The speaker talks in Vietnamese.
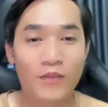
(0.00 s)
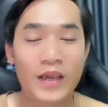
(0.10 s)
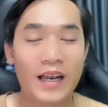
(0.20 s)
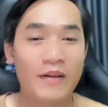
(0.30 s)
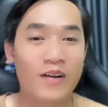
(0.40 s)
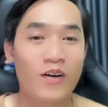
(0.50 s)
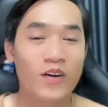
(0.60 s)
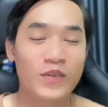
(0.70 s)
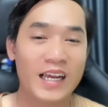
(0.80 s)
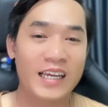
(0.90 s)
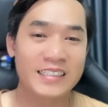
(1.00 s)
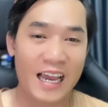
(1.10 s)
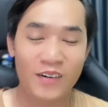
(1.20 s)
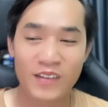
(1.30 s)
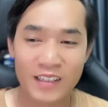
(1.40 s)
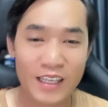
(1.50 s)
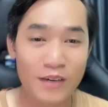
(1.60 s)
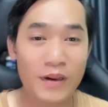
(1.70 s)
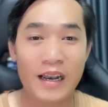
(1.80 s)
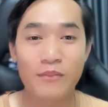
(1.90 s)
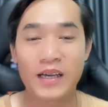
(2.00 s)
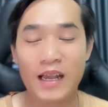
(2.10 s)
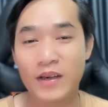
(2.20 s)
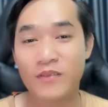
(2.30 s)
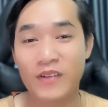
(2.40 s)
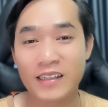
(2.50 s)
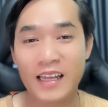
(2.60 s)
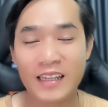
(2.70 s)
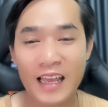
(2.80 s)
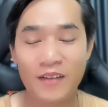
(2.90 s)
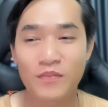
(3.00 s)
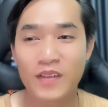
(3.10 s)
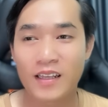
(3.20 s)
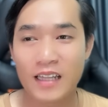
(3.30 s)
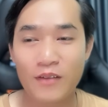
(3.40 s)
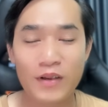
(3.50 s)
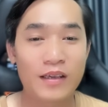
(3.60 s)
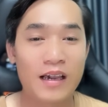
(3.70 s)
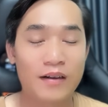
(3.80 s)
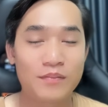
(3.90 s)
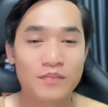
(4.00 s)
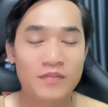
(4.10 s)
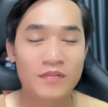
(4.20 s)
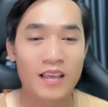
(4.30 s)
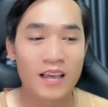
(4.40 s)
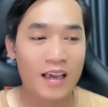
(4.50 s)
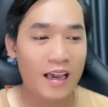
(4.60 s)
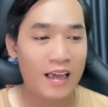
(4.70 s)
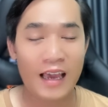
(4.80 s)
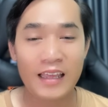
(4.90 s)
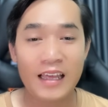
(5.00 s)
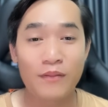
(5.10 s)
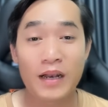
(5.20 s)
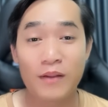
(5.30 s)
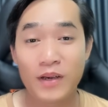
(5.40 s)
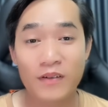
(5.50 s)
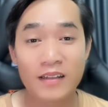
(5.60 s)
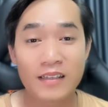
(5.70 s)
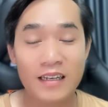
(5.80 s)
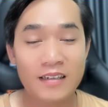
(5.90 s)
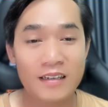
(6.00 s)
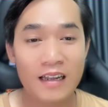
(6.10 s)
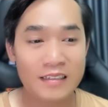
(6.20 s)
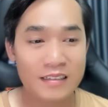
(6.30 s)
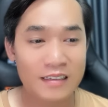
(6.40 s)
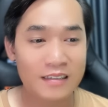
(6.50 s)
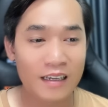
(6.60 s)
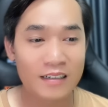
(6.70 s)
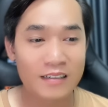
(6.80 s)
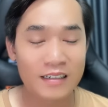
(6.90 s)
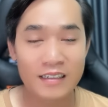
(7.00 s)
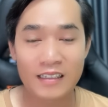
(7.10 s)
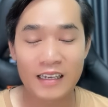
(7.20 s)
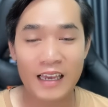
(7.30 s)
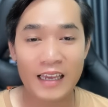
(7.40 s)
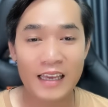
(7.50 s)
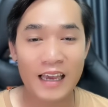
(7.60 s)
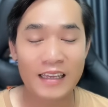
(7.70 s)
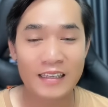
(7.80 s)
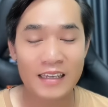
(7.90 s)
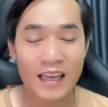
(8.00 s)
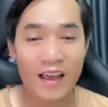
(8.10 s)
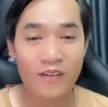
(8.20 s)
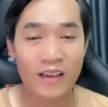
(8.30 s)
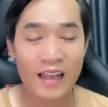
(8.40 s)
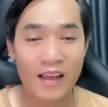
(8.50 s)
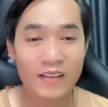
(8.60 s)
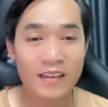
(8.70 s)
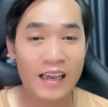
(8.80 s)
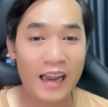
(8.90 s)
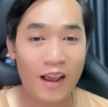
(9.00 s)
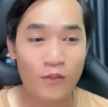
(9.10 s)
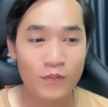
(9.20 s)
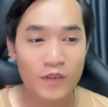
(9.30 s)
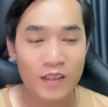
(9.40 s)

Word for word: không biết là bà con có bác hay sao nhưng mà lòng 15m vẫn tin nha tại vì um, à, nãy giờ 15 mét phân tích à, từ à, những ngày ngày ngày nào ngày nào tới ngày nào